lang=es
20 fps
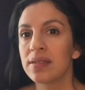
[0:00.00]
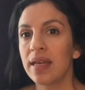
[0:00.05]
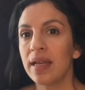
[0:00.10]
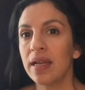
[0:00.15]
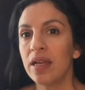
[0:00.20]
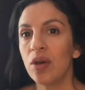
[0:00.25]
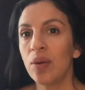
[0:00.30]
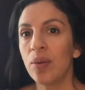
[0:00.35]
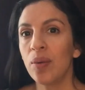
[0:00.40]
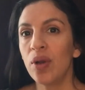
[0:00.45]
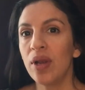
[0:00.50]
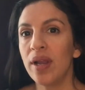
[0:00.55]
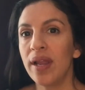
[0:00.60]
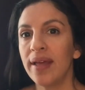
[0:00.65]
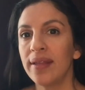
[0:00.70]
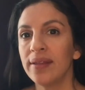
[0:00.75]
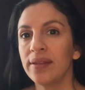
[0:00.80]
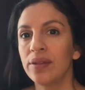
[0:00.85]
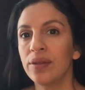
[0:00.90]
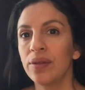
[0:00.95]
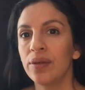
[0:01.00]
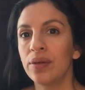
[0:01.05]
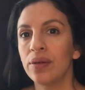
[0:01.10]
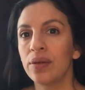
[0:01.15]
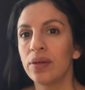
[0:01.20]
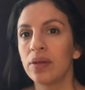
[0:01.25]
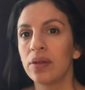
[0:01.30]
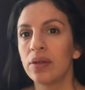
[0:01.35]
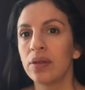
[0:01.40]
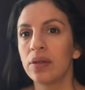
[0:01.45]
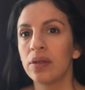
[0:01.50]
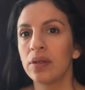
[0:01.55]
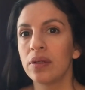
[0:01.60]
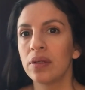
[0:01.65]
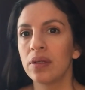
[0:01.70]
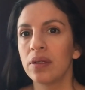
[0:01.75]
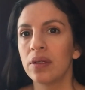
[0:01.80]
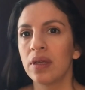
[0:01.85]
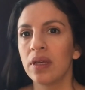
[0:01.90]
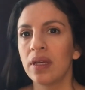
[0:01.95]
Salió volando
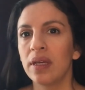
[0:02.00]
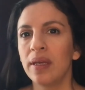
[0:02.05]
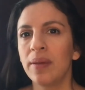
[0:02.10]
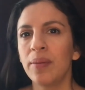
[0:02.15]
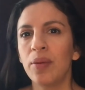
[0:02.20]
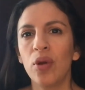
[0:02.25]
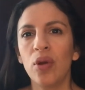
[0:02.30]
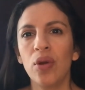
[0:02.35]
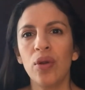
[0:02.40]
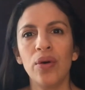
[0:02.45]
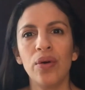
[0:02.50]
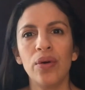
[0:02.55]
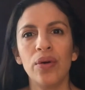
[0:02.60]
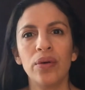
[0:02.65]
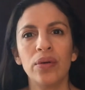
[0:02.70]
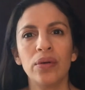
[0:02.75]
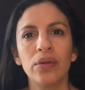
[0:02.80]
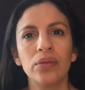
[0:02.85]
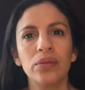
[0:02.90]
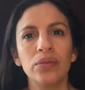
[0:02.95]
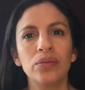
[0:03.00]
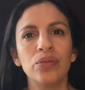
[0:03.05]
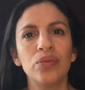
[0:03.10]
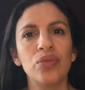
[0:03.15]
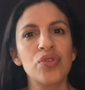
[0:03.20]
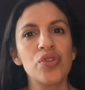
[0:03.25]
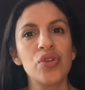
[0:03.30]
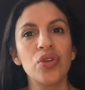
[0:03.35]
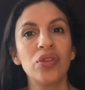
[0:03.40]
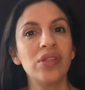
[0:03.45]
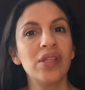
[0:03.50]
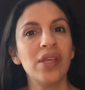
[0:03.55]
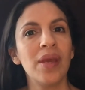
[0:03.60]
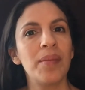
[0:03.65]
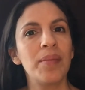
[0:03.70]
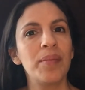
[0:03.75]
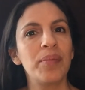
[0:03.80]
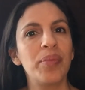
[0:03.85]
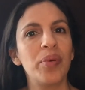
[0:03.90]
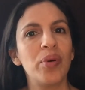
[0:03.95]
y voló mucho
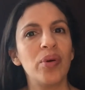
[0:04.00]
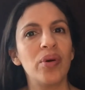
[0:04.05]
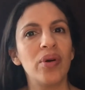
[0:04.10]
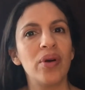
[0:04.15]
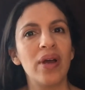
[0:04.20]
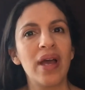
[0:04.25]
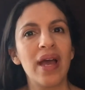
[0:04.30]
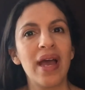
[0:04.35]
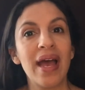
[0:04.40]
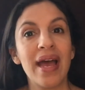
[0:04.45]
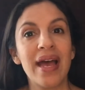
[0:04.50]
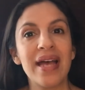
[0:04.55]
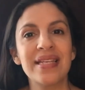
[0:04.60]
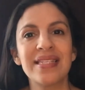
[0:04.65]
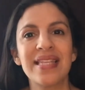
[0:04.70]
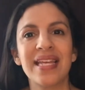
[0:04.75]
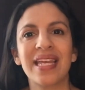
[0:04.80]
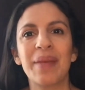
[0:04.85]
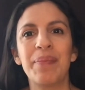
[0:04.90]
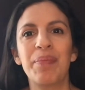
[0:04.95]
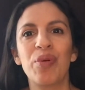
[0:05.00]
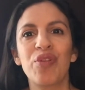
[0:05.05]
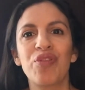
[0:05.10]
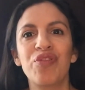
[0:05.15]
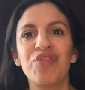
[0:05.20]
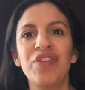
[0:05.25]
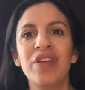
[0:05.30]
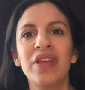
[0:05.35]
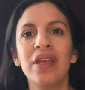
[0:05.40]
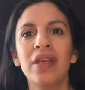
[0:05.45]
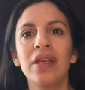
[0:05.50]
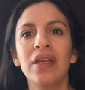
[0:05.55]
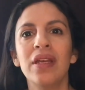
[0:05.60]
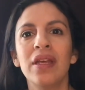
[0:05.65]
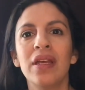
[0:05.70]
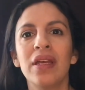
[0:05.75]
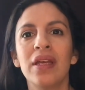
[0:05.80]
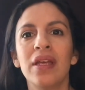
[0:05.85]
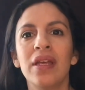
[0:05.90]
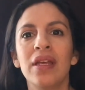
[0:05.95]
tiempo hasta que por fin
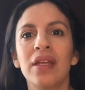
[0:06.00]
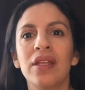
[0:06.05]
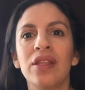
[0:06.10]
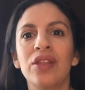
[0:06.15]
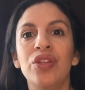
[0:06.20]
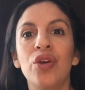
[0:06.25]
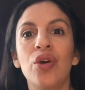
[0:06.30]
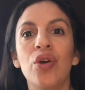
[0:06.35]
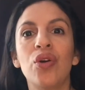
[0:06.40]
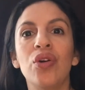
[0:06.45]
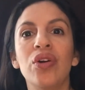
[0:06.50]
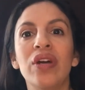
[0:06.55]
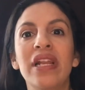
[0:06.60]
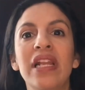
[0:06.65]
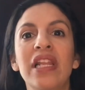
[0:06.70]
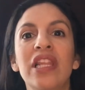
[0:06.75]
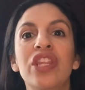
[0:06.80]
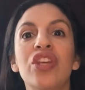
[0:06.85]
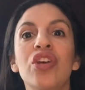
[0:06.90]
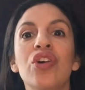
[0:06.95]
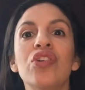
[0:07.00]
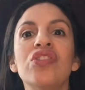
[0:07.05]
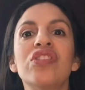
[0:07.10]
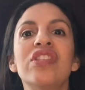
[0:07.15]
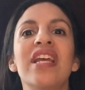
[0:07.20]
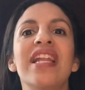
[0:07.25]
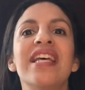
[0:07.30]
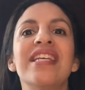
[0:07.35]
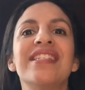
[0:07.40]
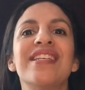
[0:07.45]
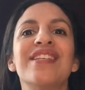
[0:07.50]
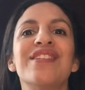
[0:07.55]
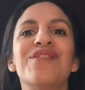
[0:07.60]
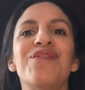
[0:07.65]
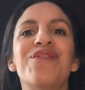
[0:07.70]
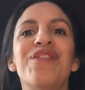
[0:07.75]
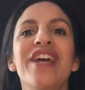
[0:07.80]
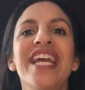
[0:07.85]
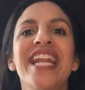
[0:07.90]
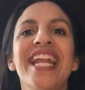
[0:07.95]
dio con el dios de las
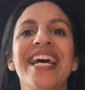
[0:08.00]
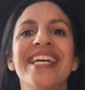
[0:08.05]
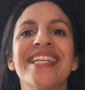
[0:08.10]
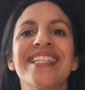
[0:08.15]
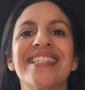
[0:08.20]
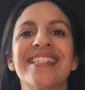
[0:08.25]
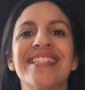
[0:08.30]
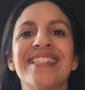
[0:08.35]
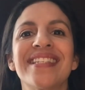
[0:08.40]
esferas.